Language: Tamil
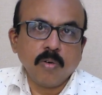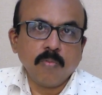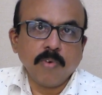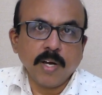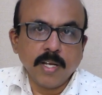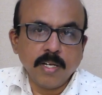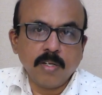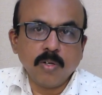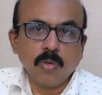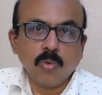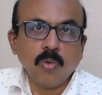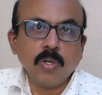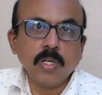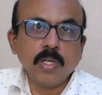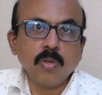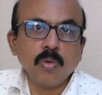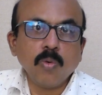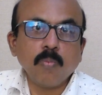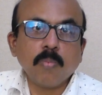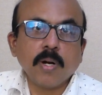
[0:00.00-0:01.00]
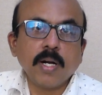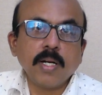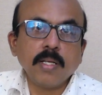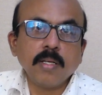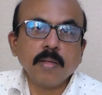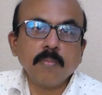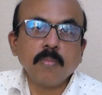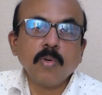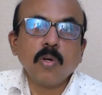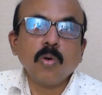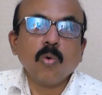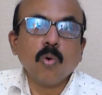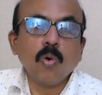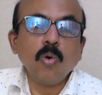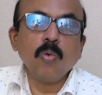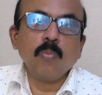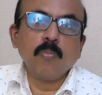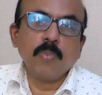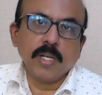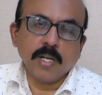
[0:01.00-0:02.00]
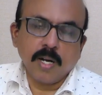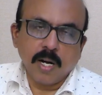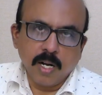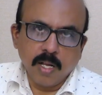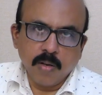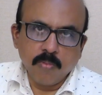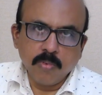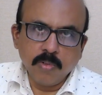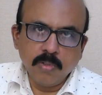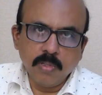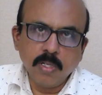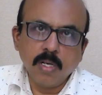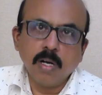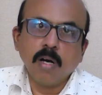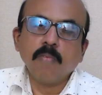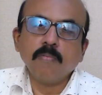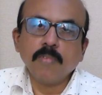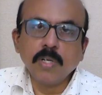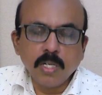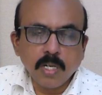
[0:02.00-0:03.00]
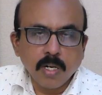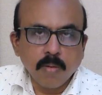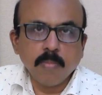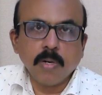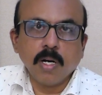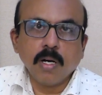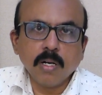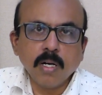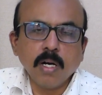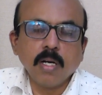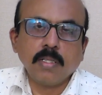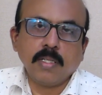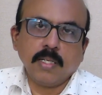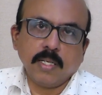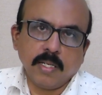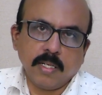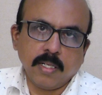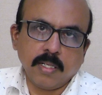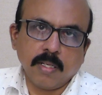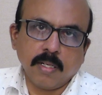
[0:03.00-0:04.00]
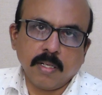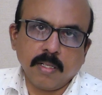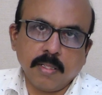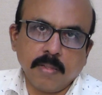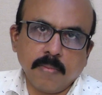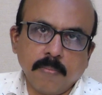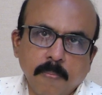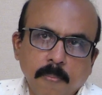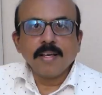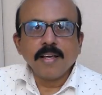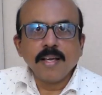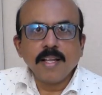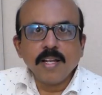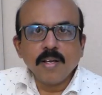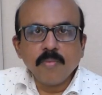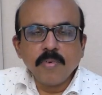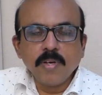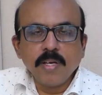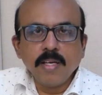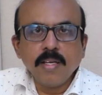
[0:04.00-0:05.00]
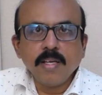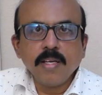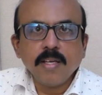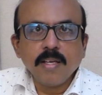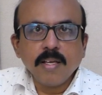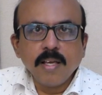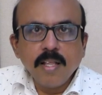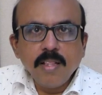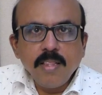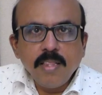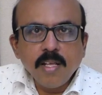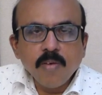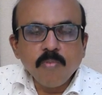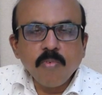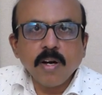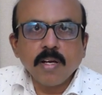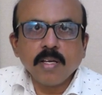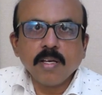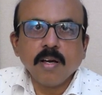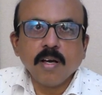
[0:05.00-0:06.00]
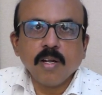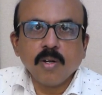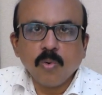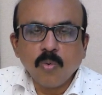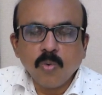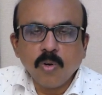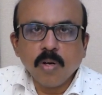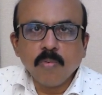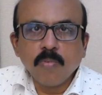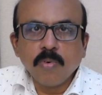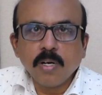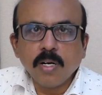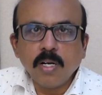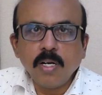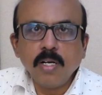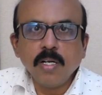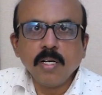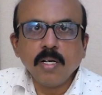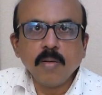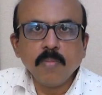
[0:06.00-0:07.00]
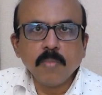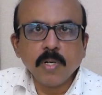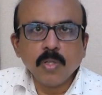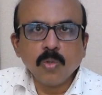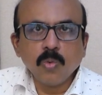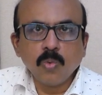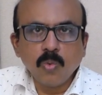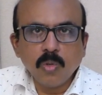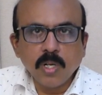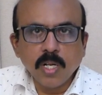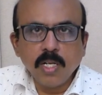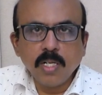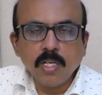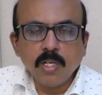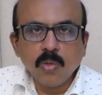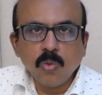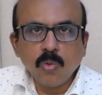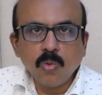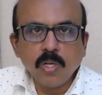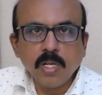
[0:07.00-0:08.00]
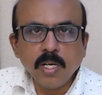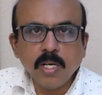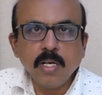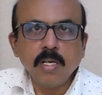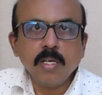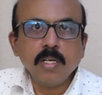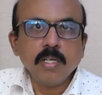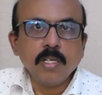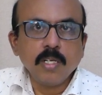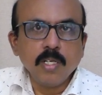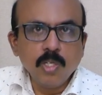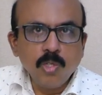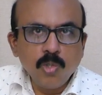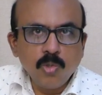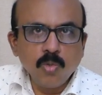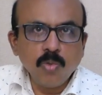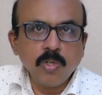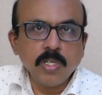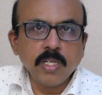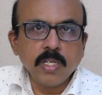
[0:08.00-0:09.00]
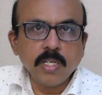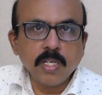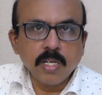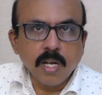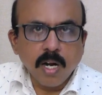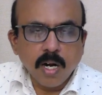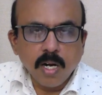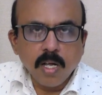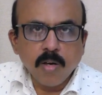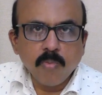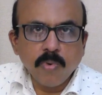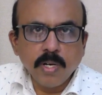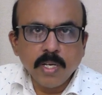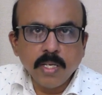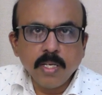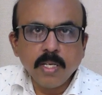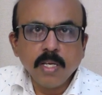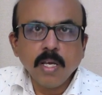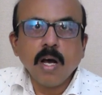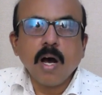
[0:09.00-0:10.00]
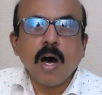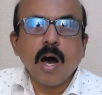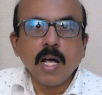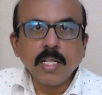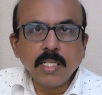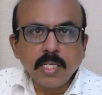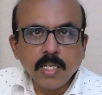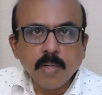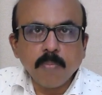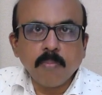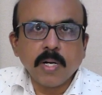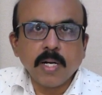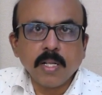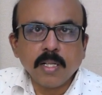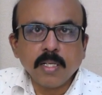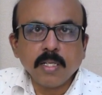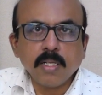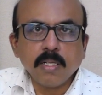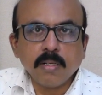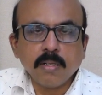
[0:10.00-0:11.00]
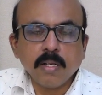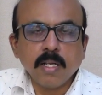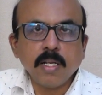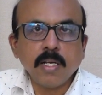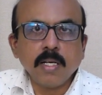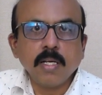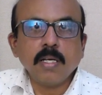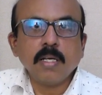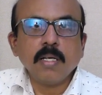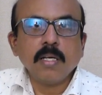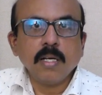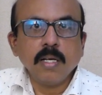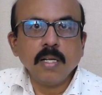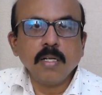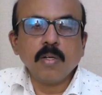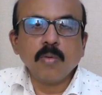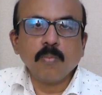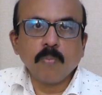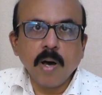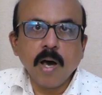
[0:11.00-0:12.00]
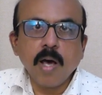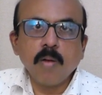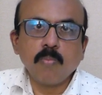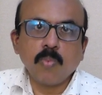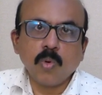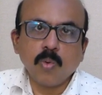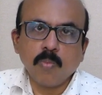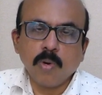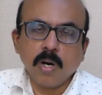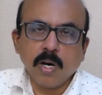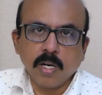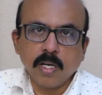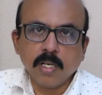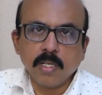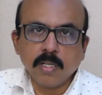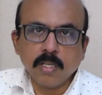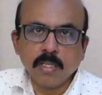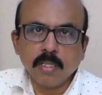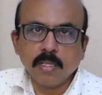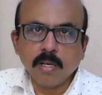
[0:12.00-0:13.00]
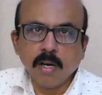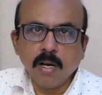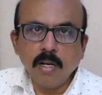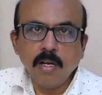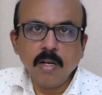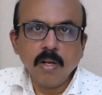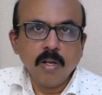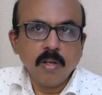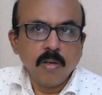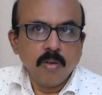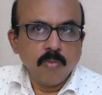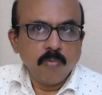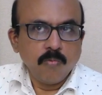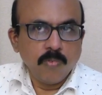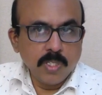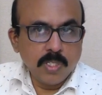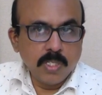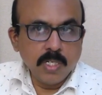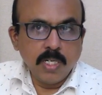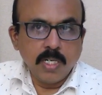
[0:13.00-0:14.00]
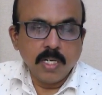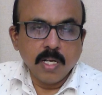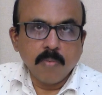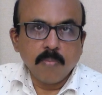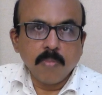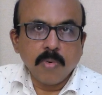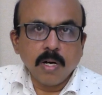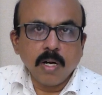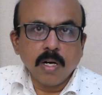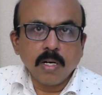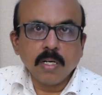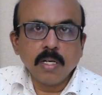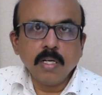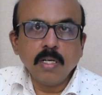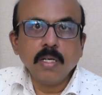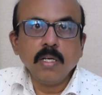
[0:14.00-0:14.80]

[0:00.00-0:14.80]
வயிற்றுக்குழியினுள் படியும் கொழுப்பின் அளவு வேகமாக அதிகரிக்கிறது எனவே எந்த வகையான உணவுகள் எமது உடலிலுள்ள இன்சுலினின் அளவை அதிகப்படுத்துகின்றன என்று பார்ப்போமாக இருந்தால் விசேடமாக